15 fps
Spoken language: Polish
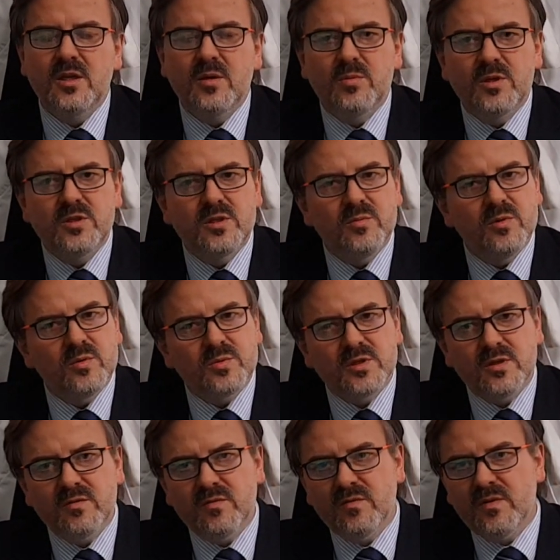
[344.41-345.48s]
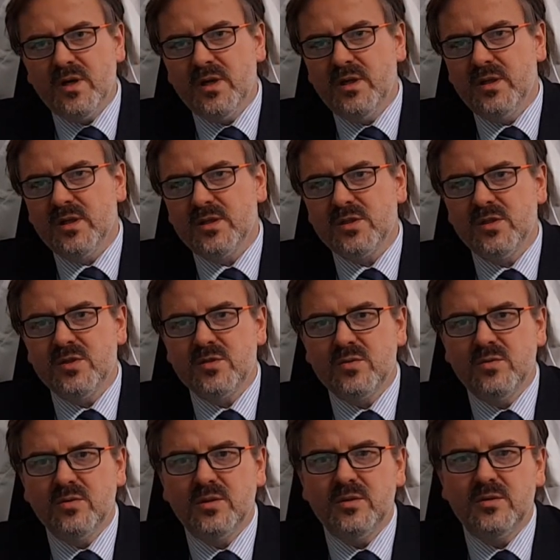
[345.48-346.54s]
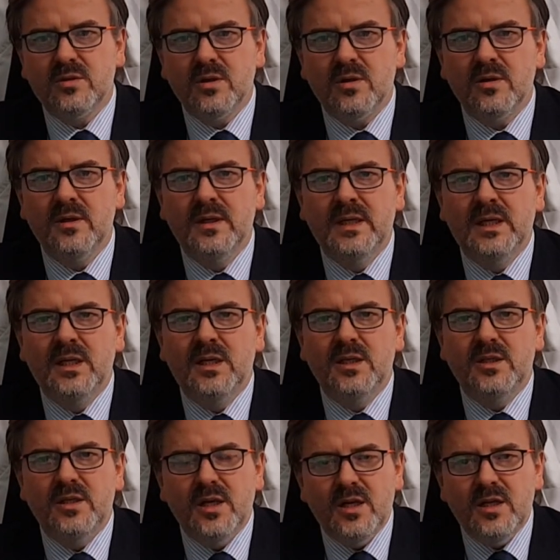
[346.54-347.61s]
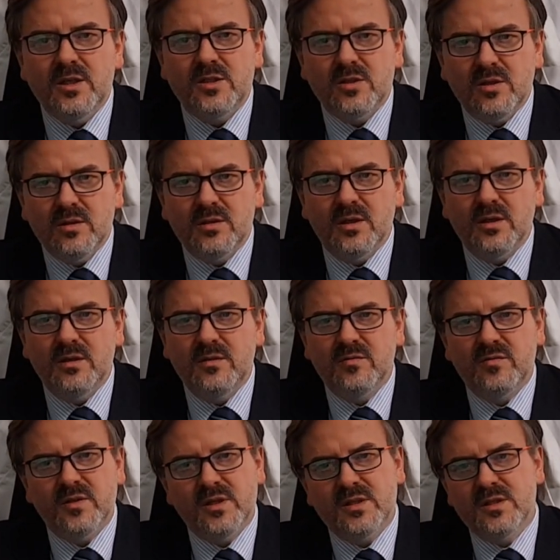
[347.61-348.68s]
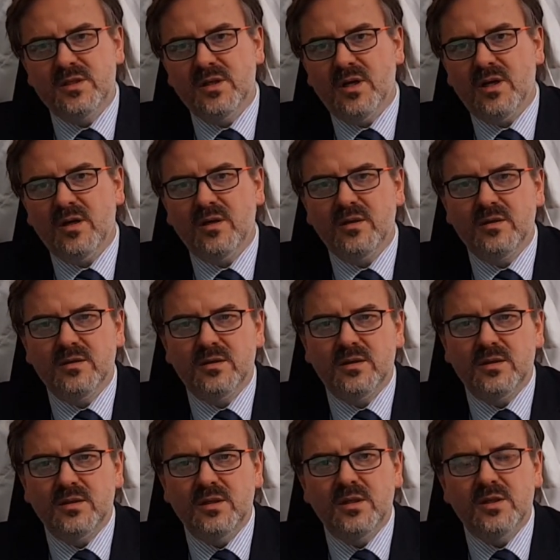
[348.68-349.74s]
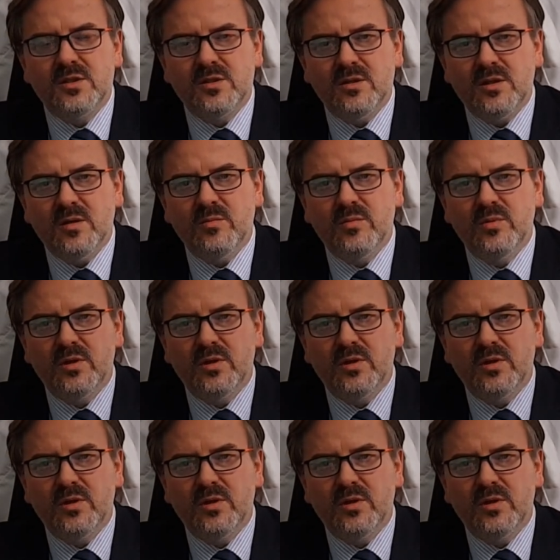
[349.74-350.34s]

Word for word: nie będziemy obserwowali naszej skóry, to nieleczona infekcja, e, nieleczona